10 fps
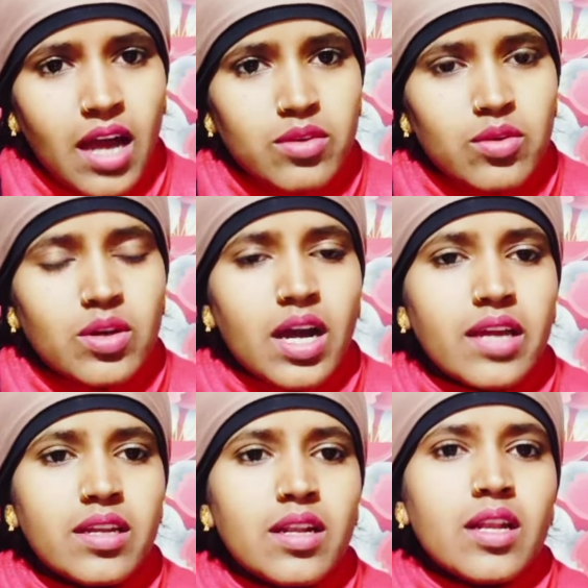कानों
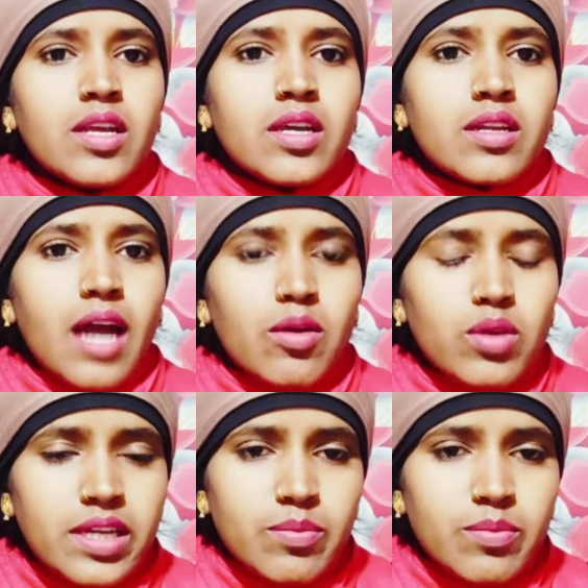कान राहुल के